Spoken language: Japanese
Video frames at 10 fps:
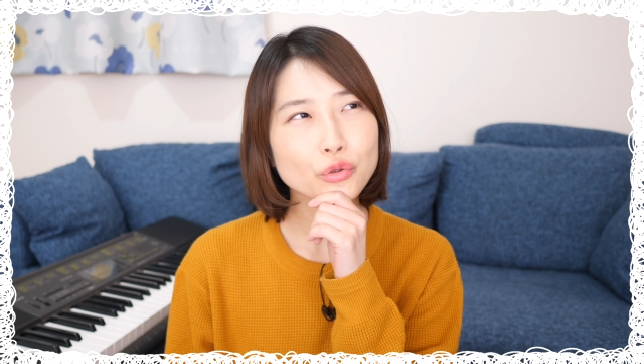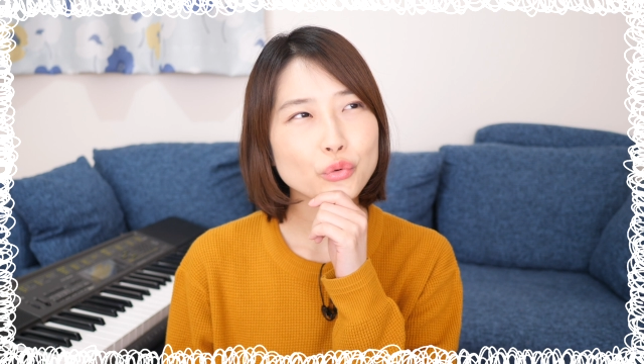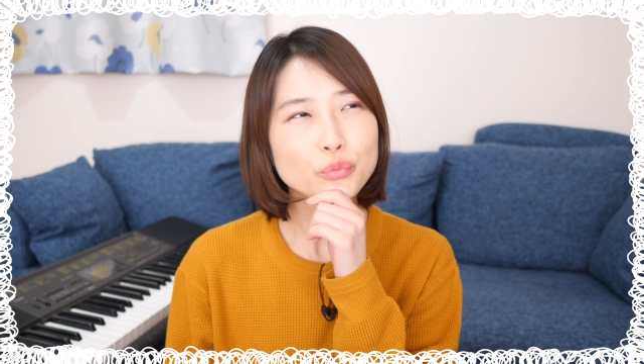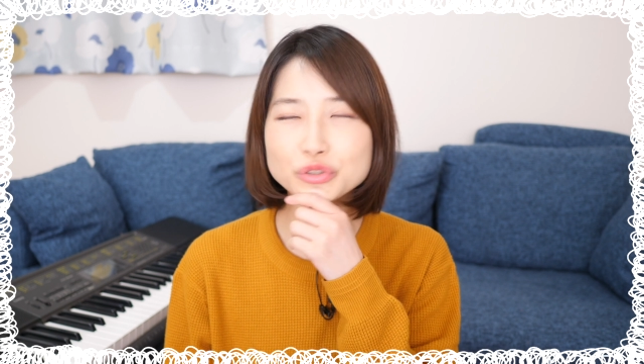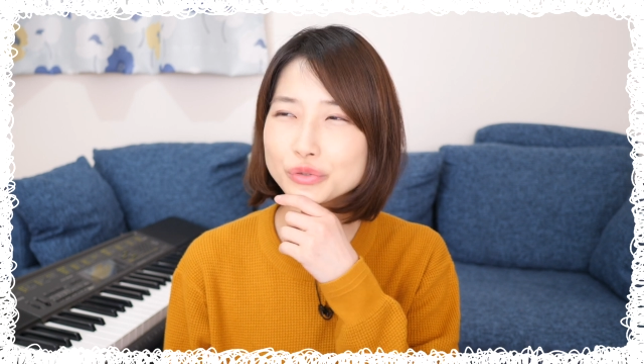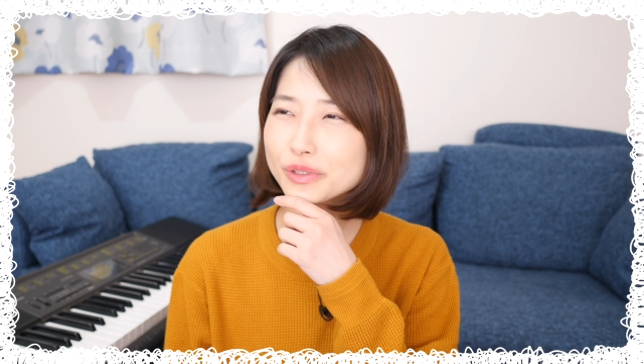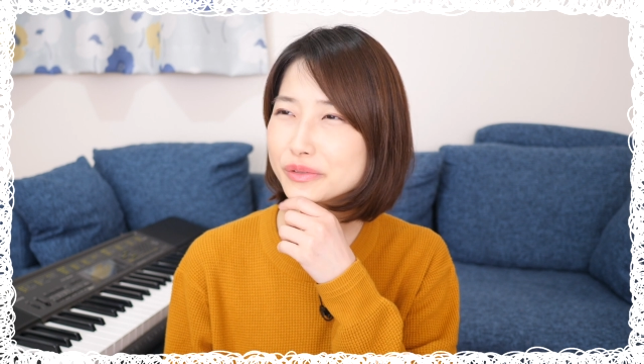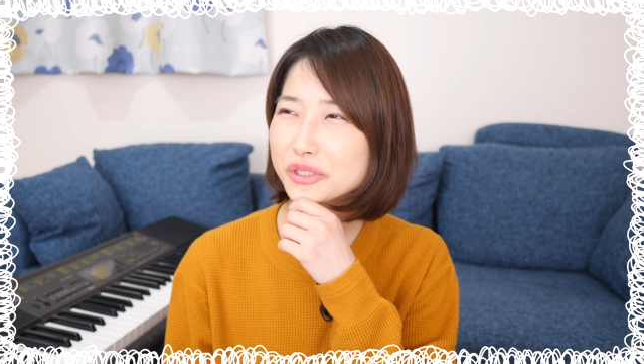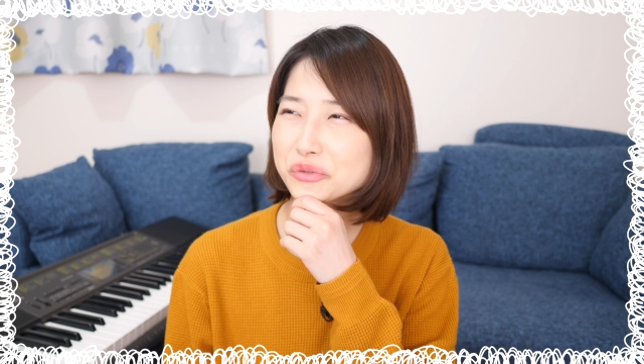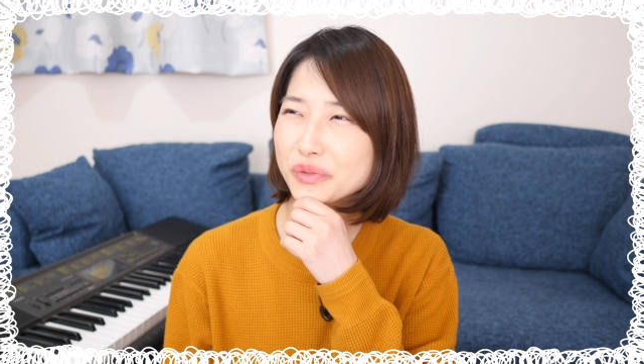面白
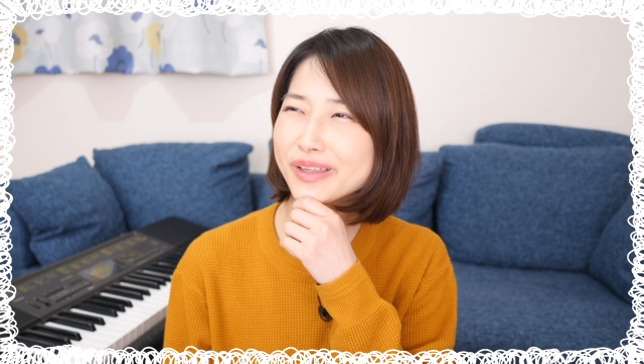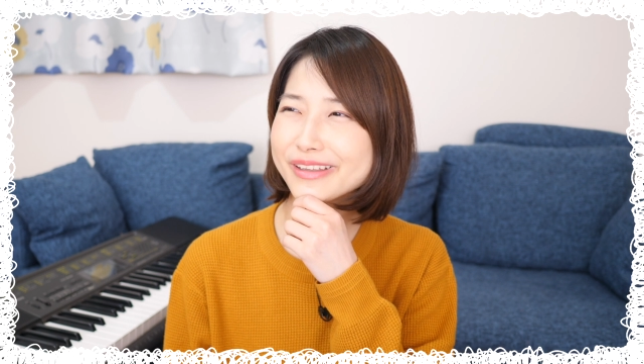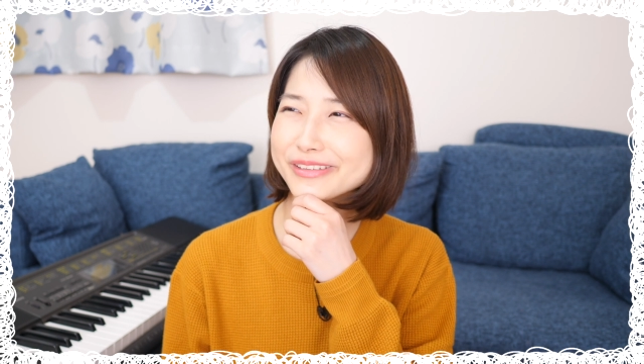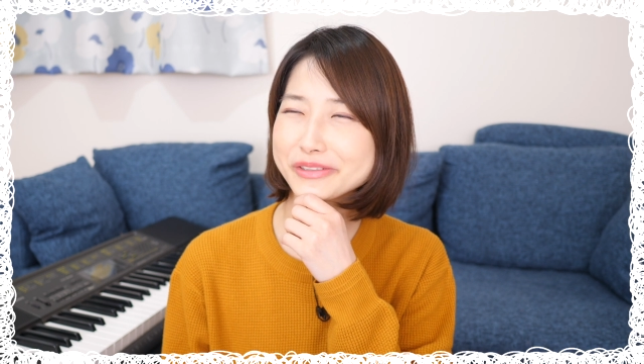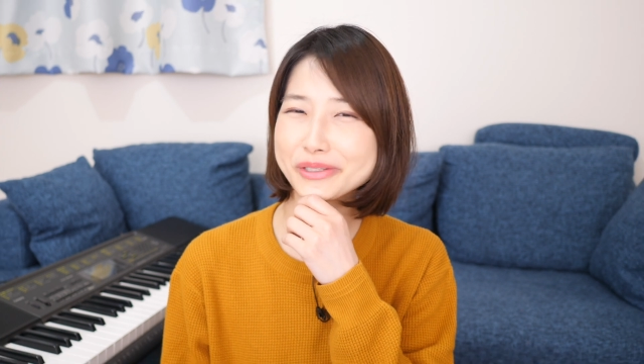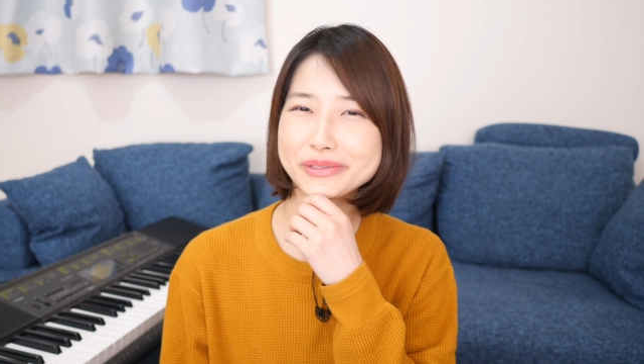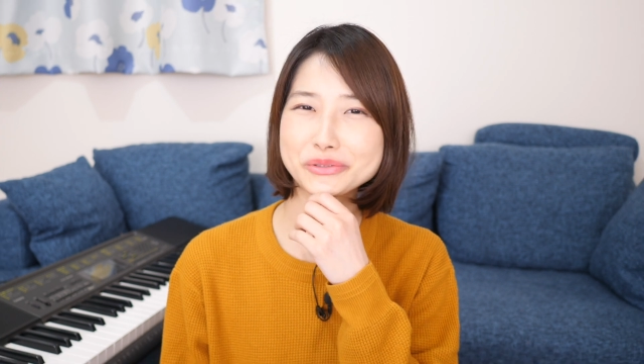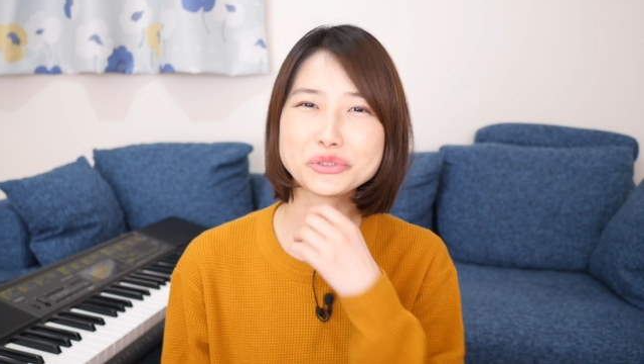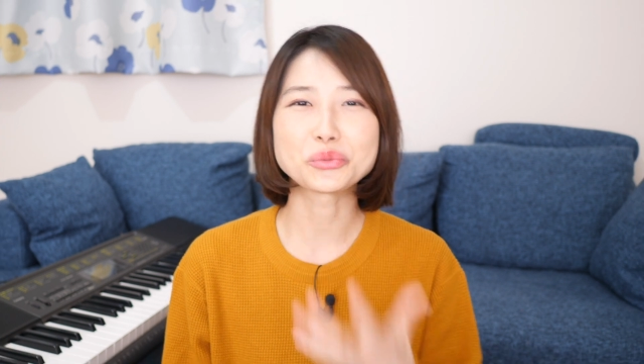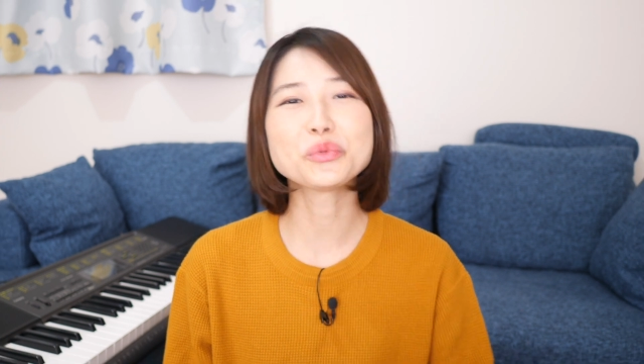かったけどなーって
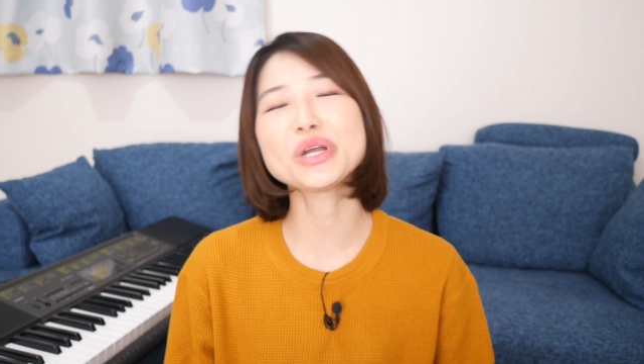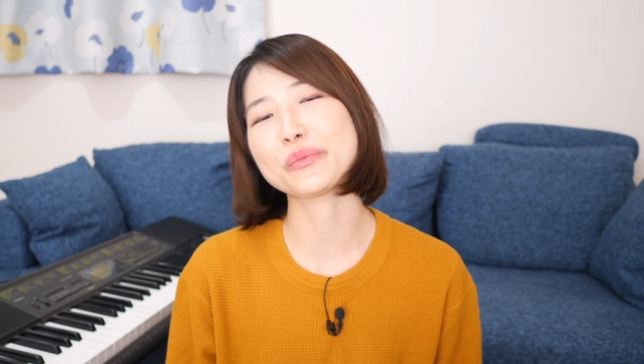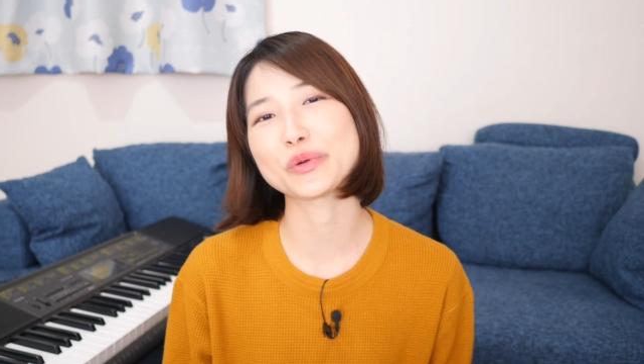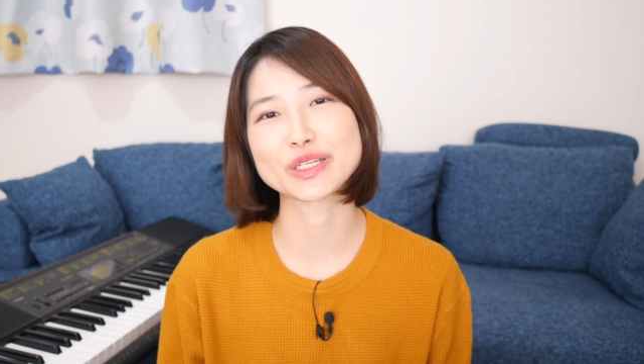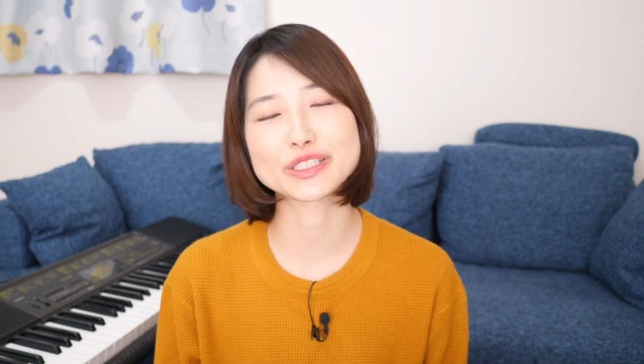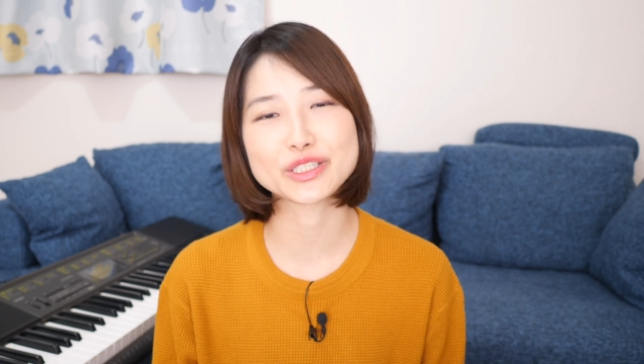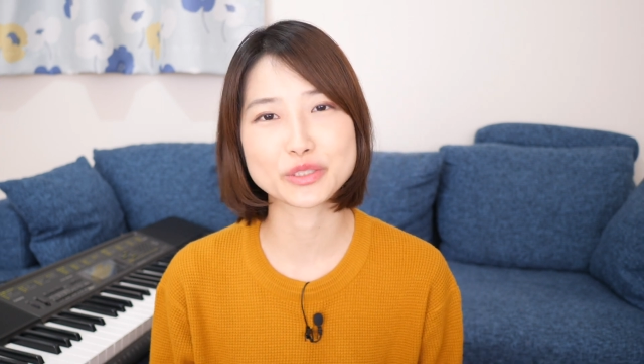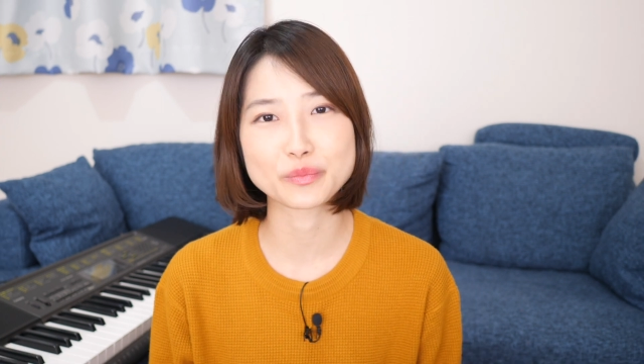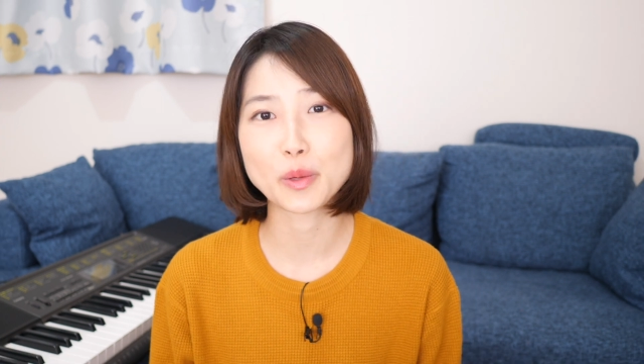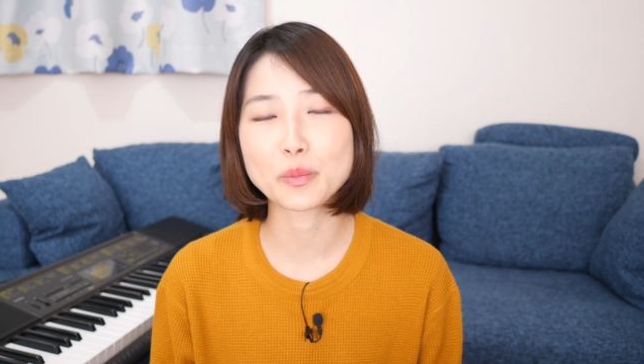ちょっとモヤモヤして
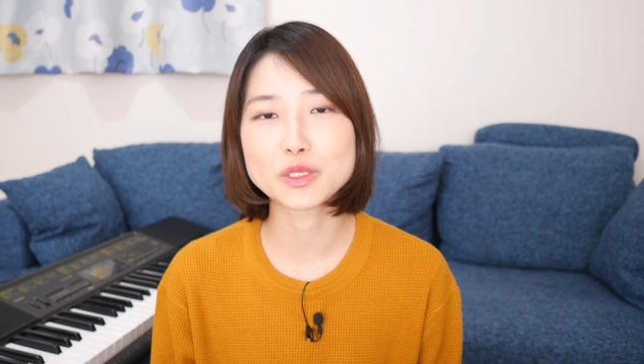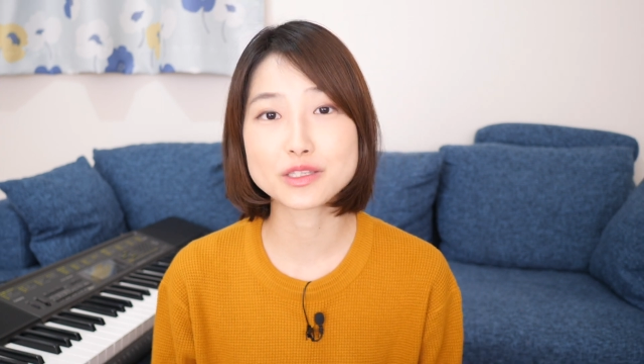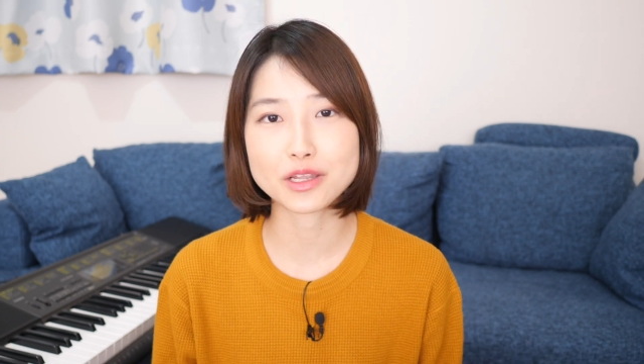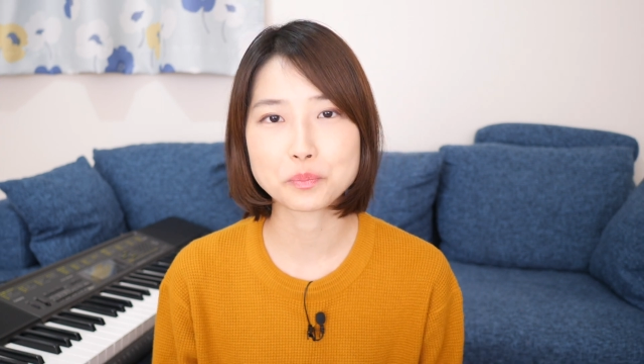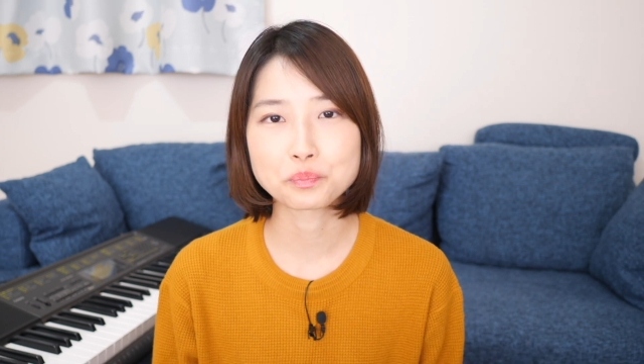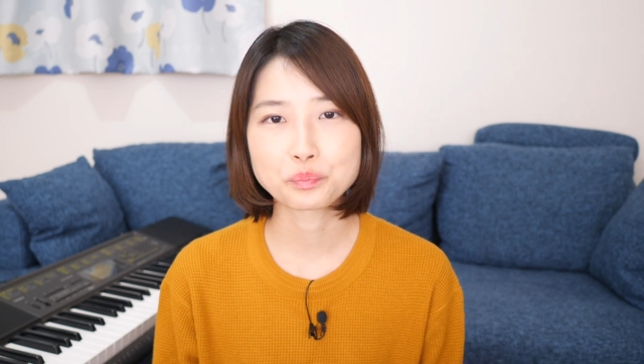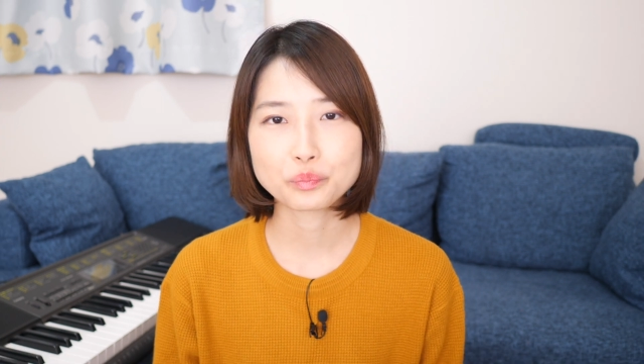しまいまして、